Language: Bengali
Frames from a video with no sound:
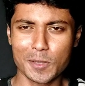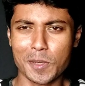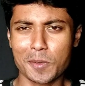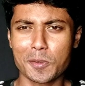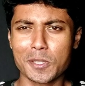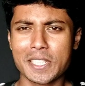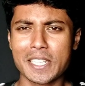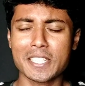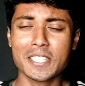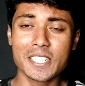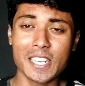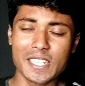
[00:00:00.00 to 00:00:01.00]
হুমায়ুন ফরিদিকে
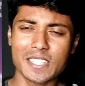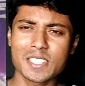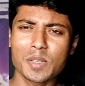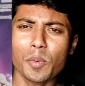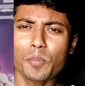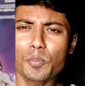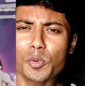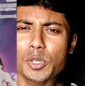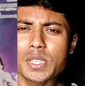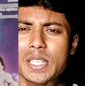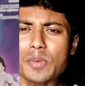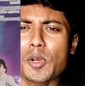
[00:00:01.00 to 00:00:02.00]
লেজেন্ডারি কাস্টিং এবং
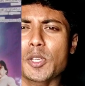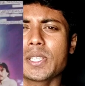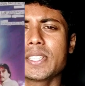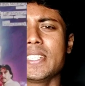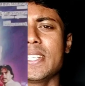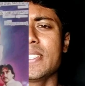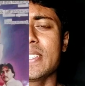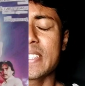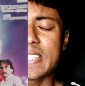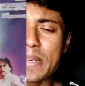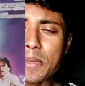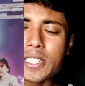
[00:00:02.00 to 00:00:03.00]
প্রত্যেকে বলা হয়ে থাকে যে
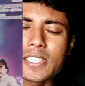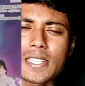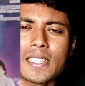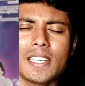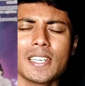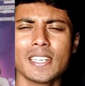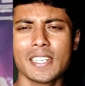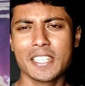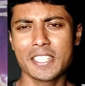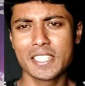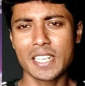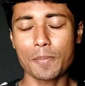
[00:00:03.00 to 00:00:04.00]
সিনেমাতে তাদের
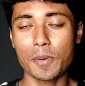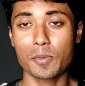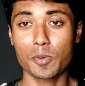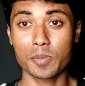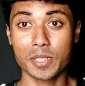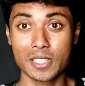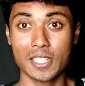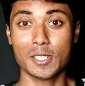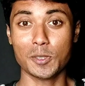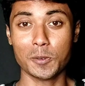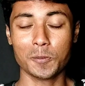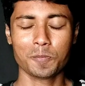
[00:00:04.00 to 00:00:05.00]
সেরা পারফরমেন্স
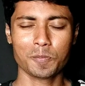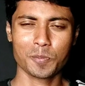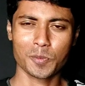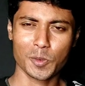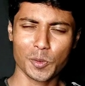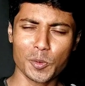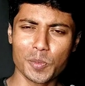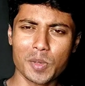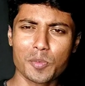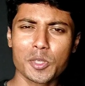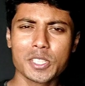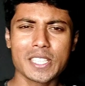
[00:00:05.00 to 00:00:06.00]
দিয়েছিল
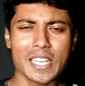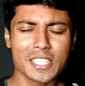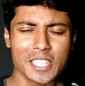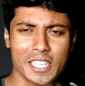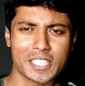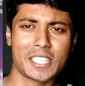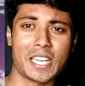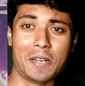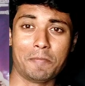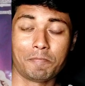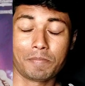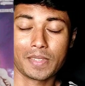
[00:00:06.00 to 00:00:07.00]
হুমায়ুন ফরিদি তার জায়গায়
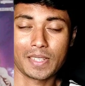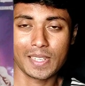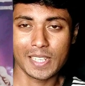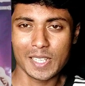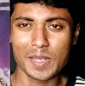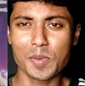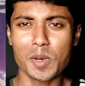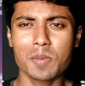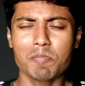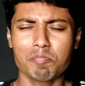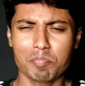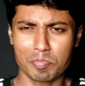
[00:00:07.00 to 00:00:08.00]
সেরা এবং
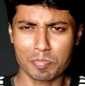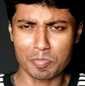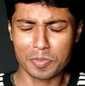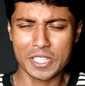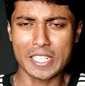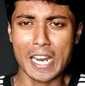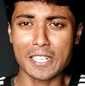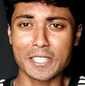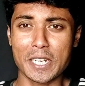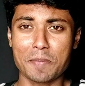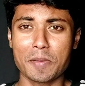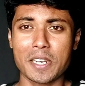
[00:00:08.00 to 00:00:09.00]
সেই লাট
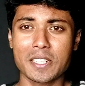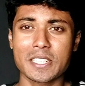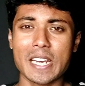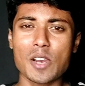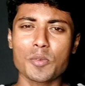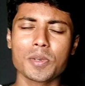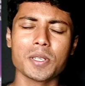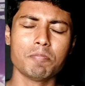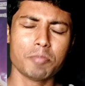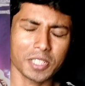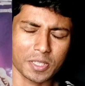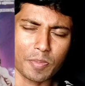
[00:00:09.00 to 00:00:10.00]
সাহেব ক্যারেক্টার
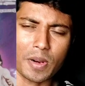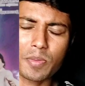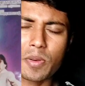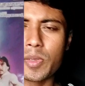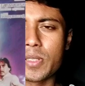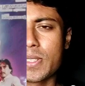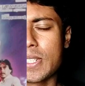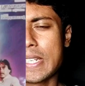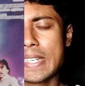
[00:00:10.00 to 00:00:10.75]
আলমগীর বেস্ট পারফরমেন্স